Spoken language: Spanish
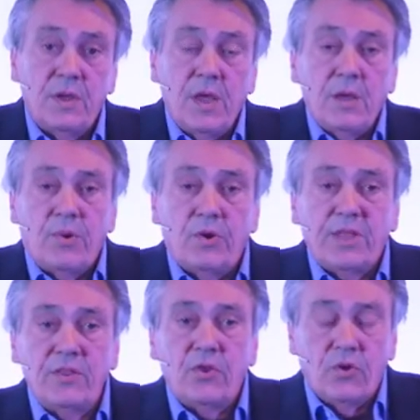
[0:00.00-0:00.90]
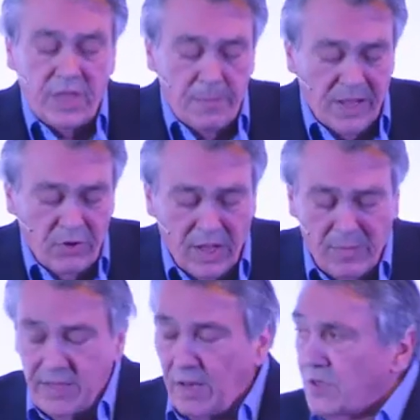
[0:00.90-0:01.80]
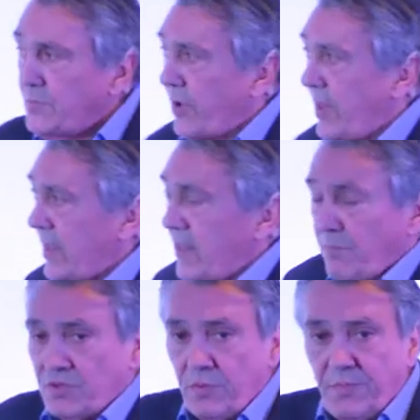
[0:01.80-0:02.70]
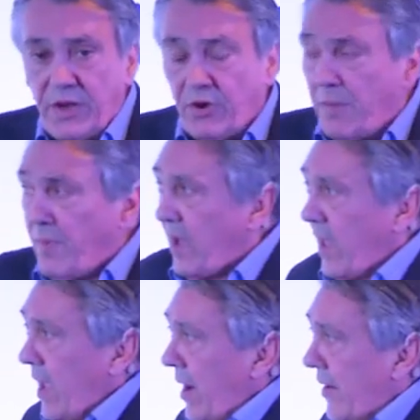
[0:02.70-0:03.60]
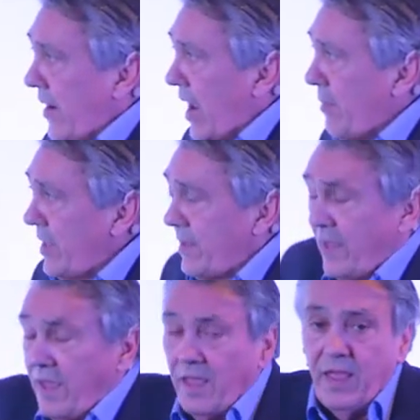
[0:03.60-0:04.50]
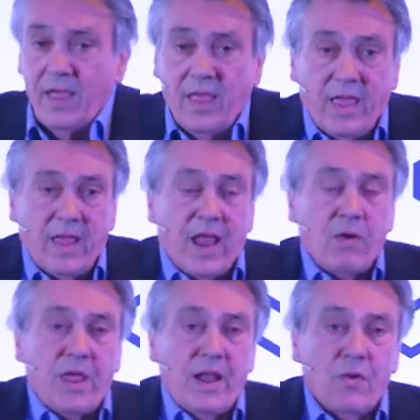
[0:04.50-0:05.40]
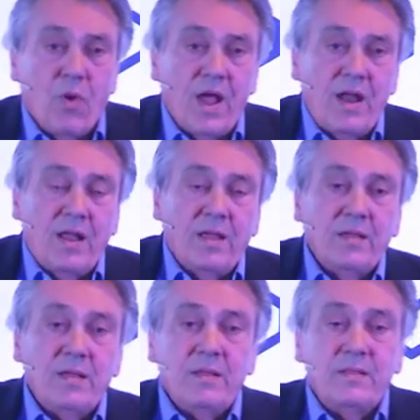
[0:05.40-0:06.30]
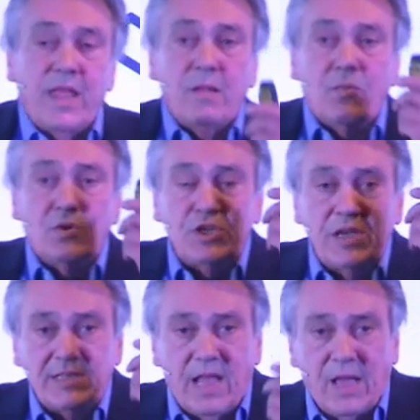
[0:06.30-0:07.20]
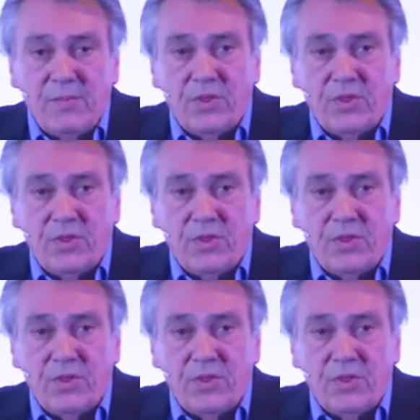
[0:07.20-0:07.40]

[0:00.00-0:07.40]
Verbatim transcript: Por lo tanto, ¿qué panorama tenemos por delante? Pues un panorama realmente en, en el cual tenemos estancamiento